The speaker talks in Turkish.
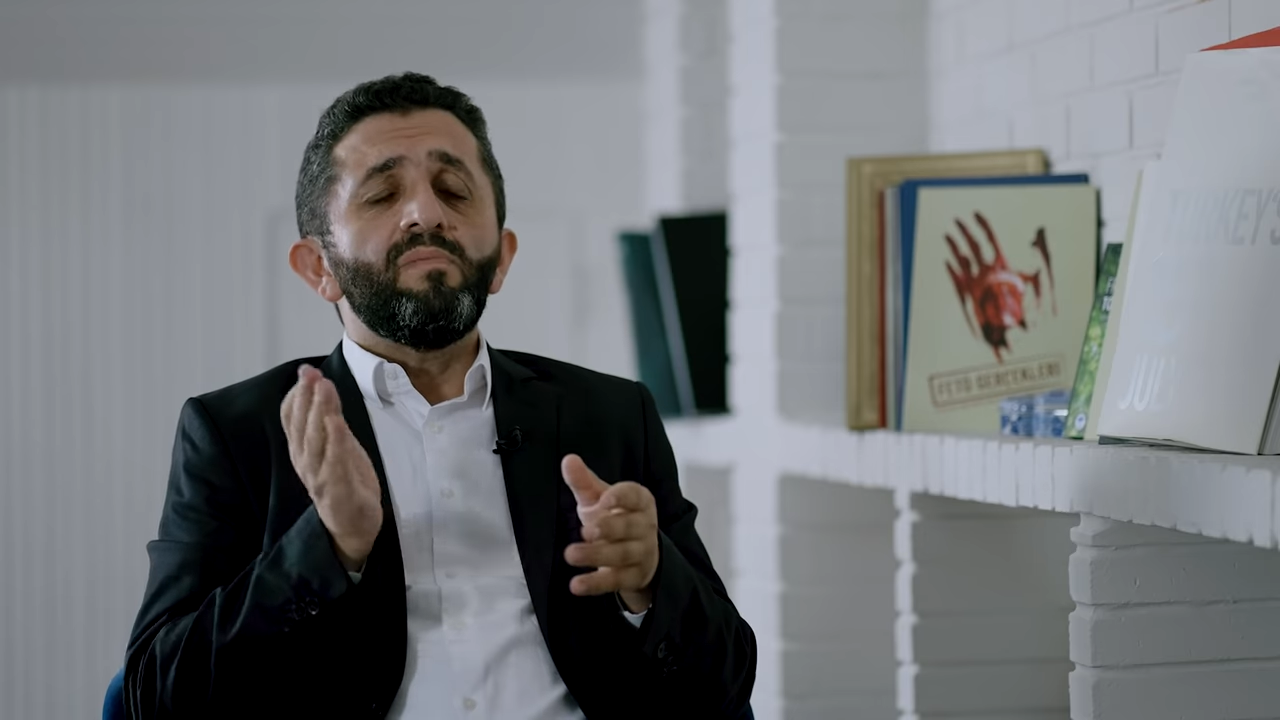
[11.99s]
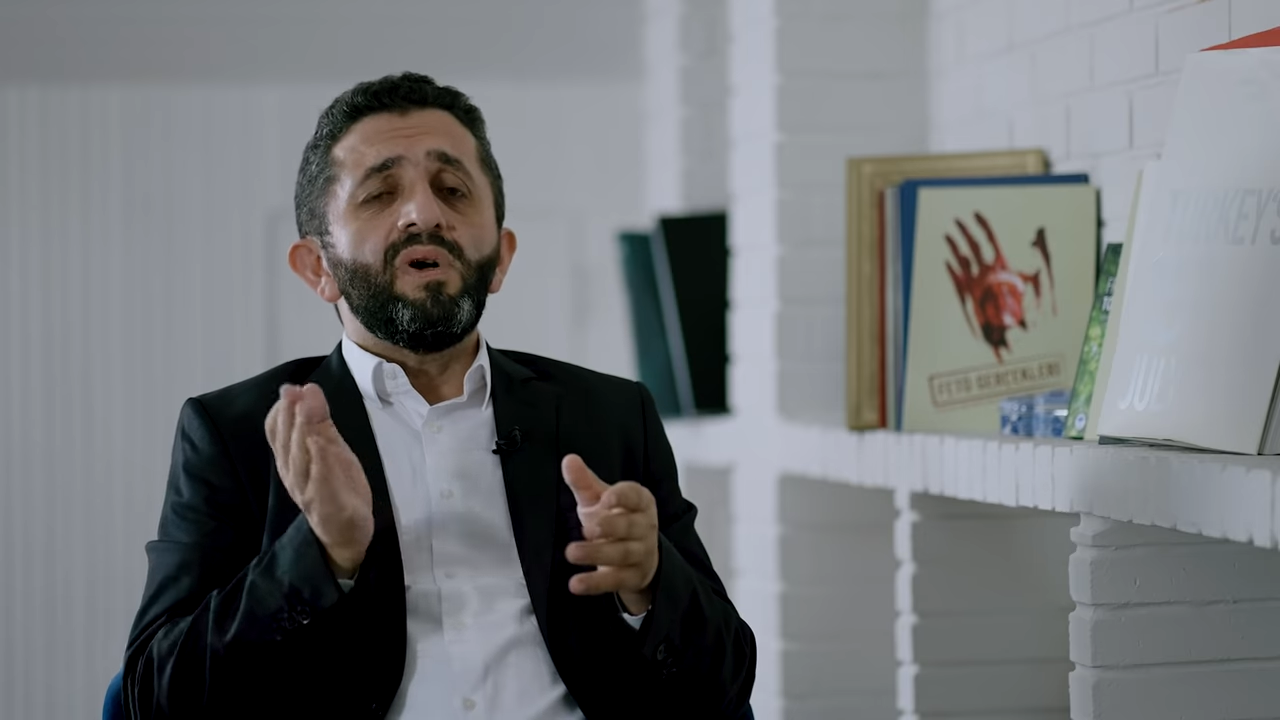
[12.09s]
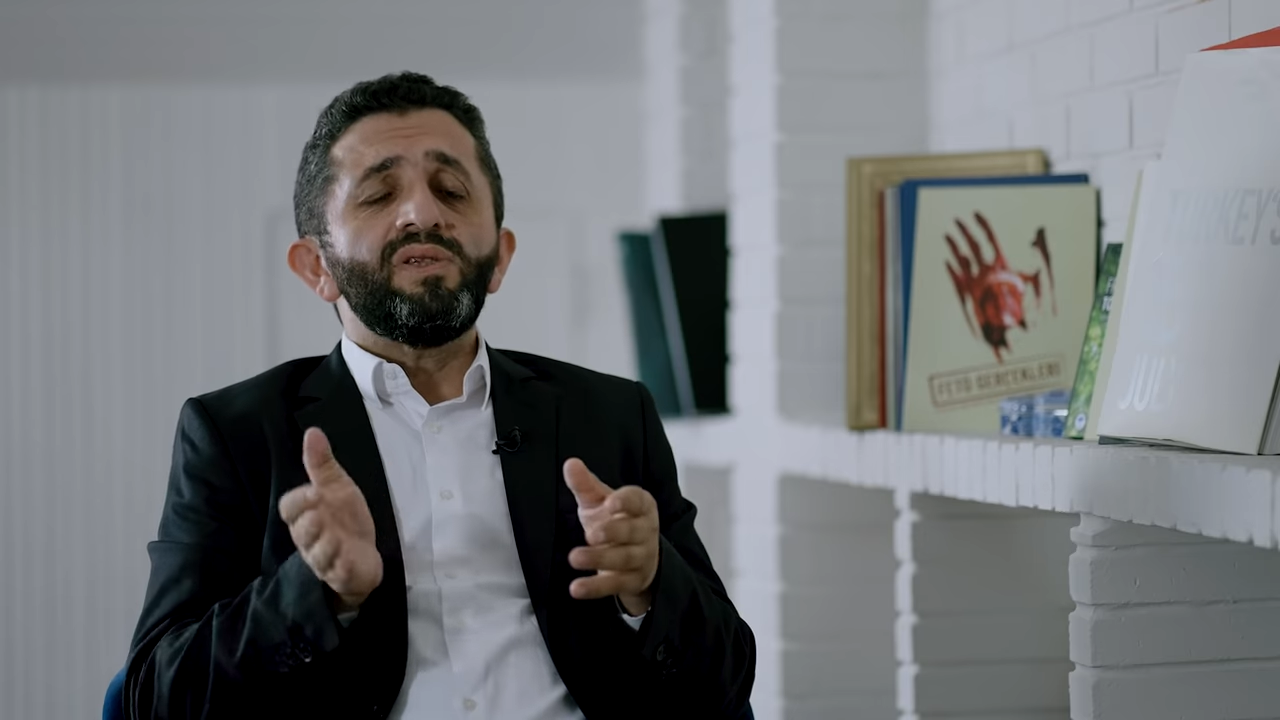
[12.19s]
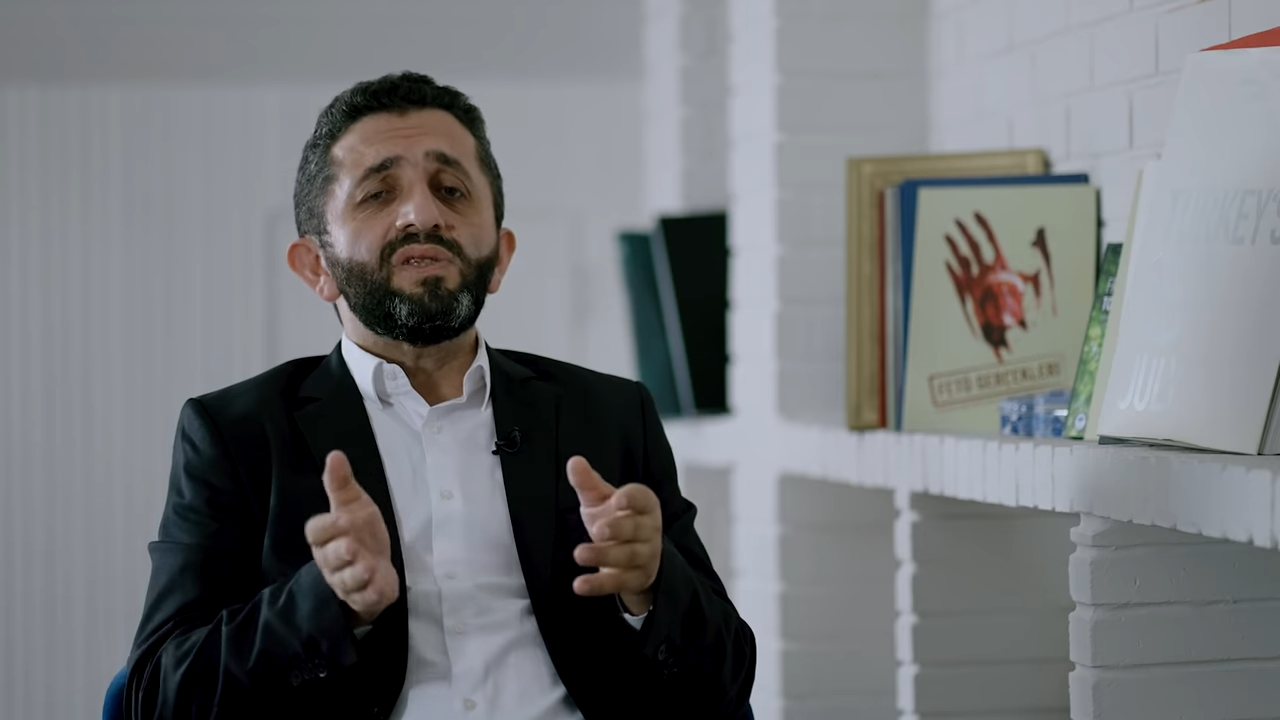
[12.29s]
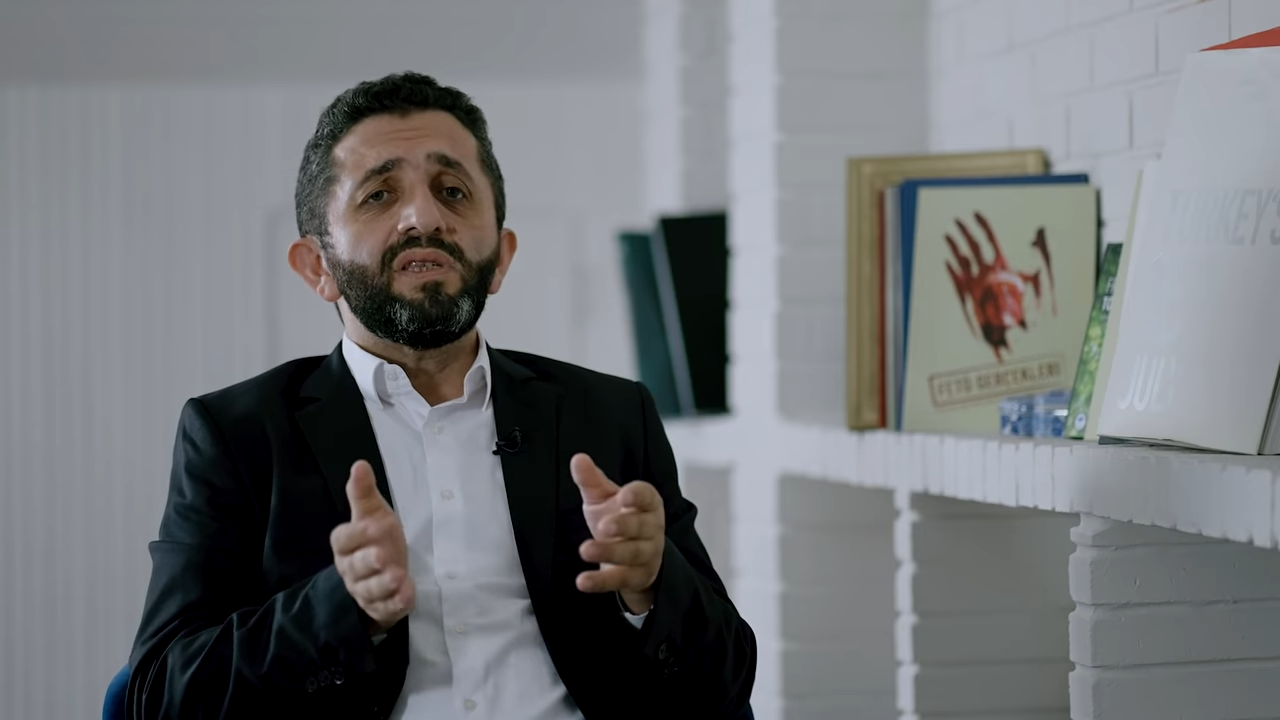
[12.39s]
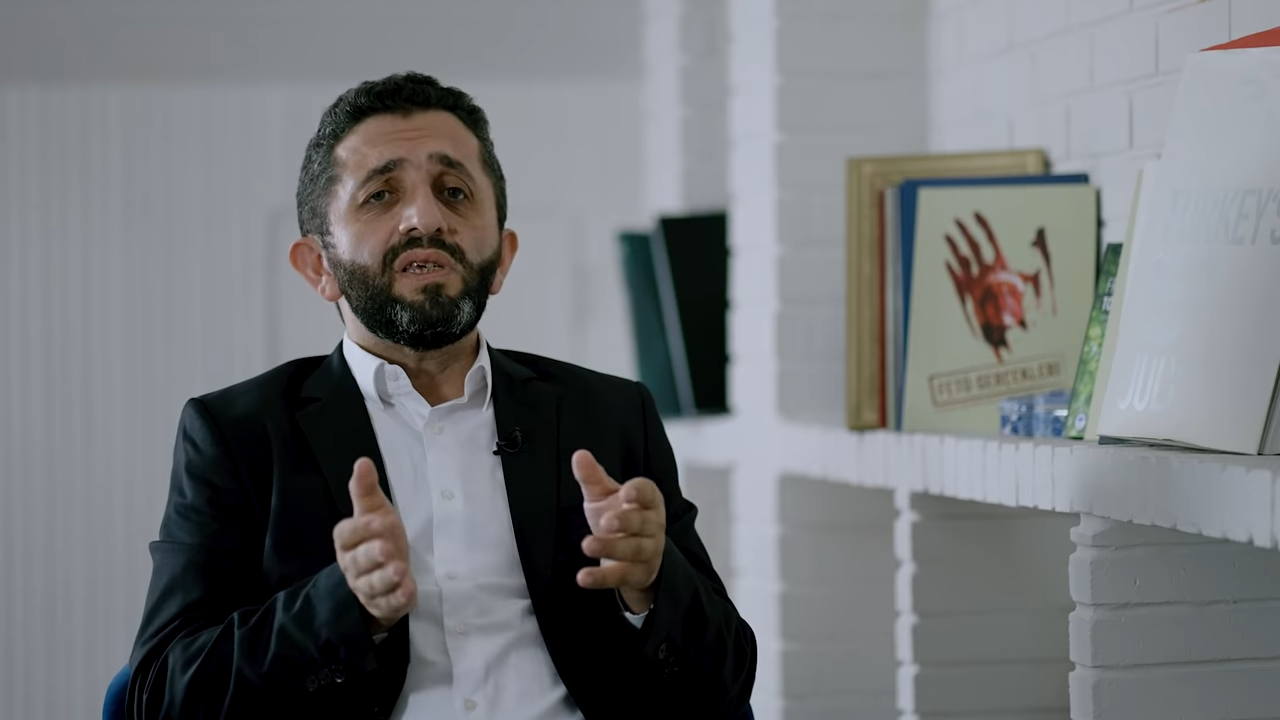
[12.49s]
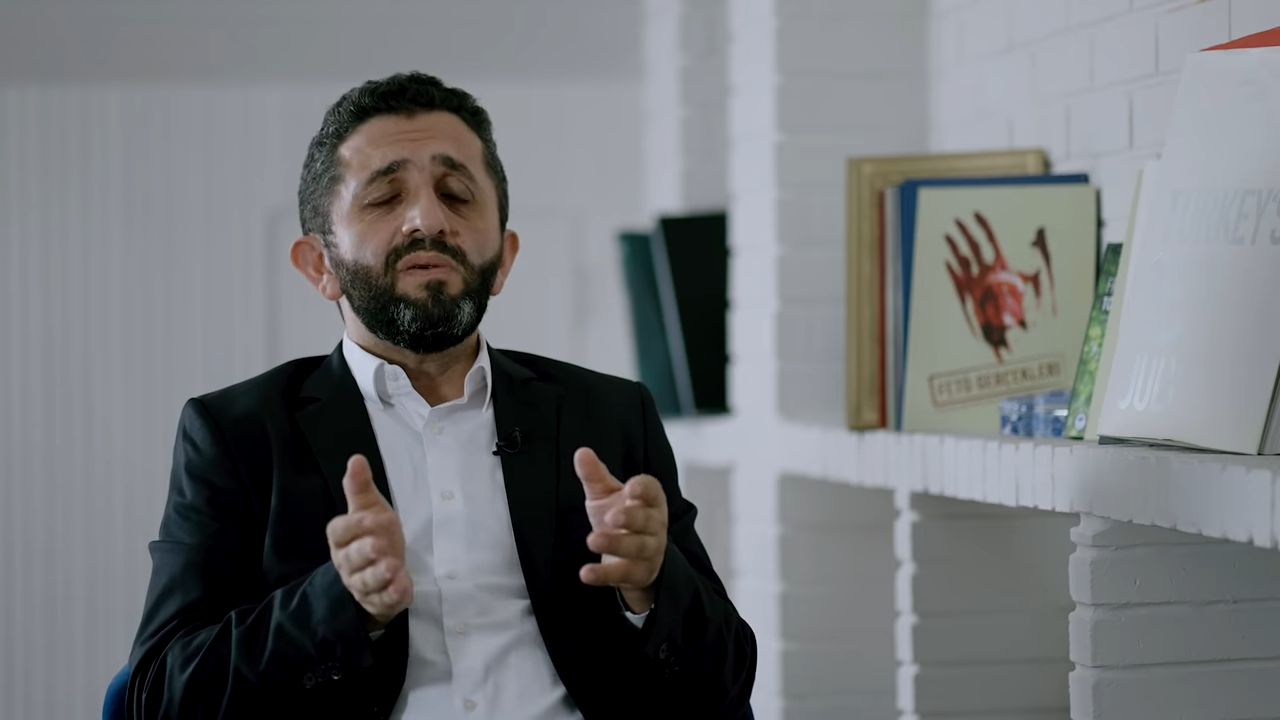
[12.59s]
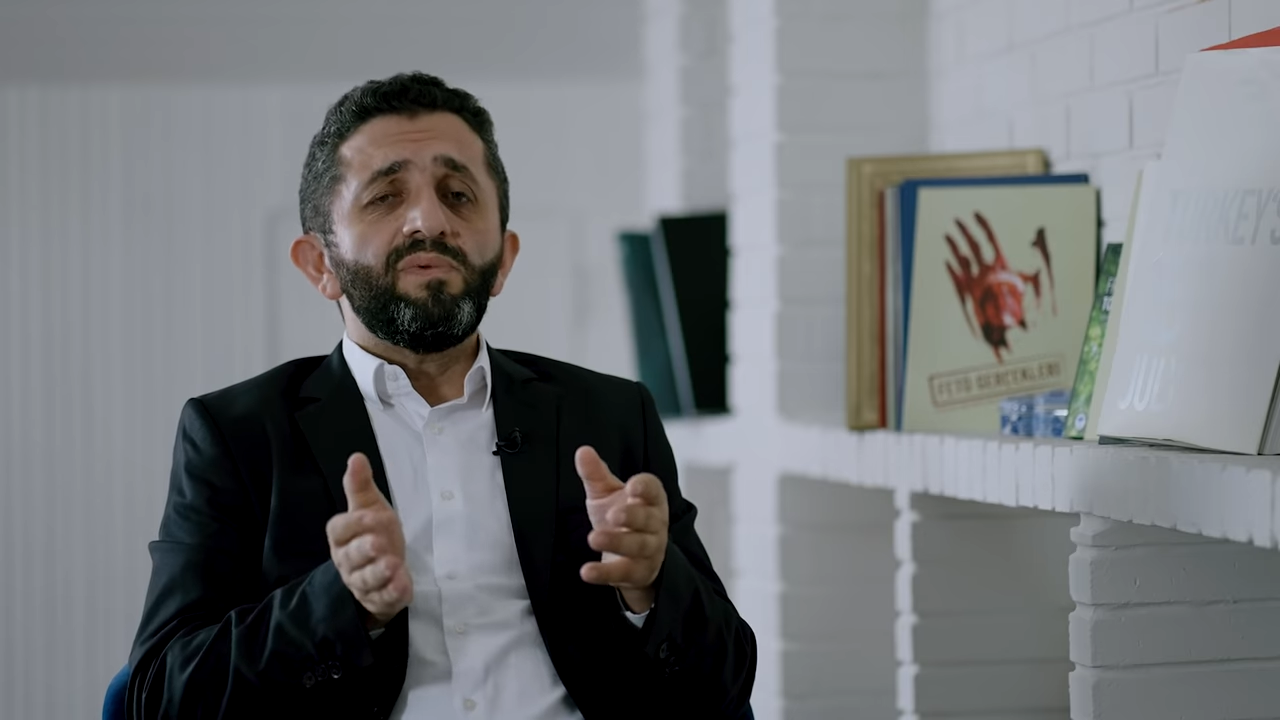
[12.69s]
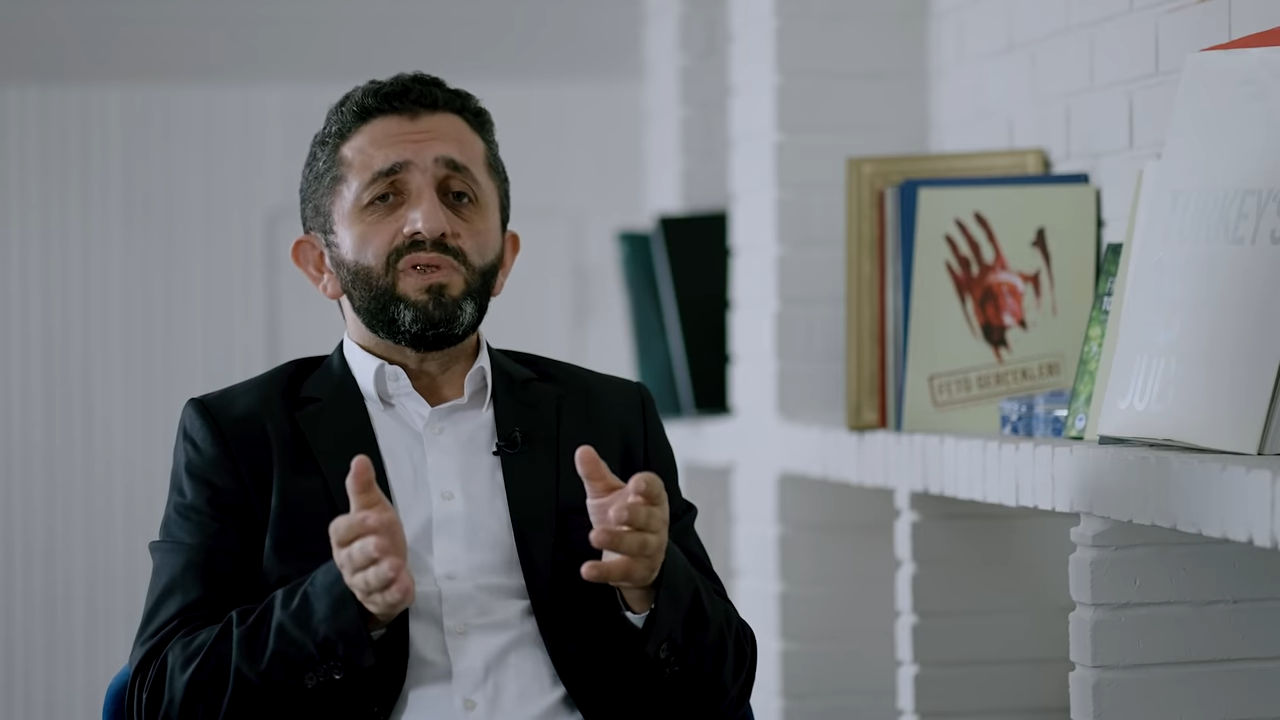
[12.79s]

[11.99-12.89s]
Manisa'daki